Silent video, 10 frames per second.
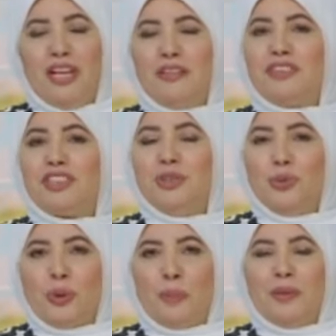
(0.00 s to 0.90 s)

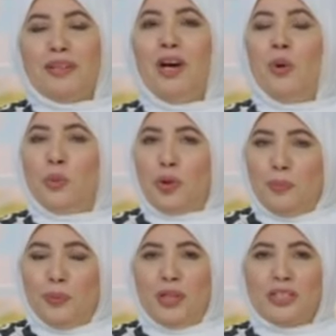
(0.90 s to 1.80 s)
فاتقوا ربنا
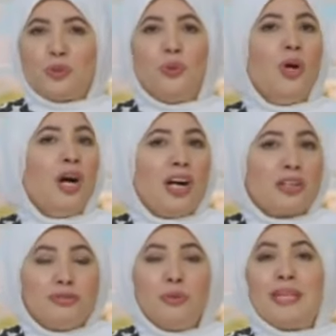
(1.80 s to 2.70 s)
وربوا ولادكم
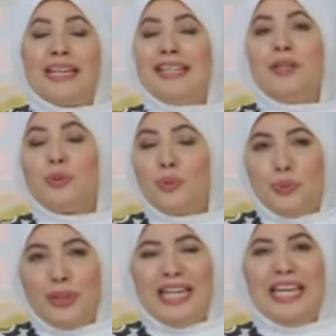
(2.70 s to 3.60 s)
عرفوهم يعني ايه
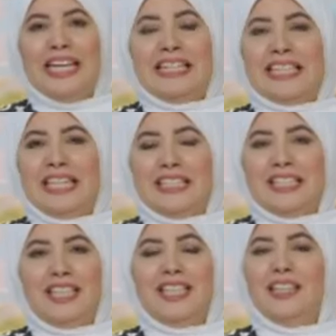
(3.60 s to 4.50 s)
رجوله
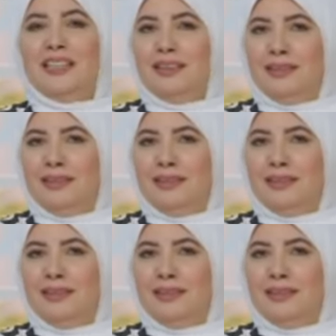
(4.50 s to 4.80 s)
يعني ايه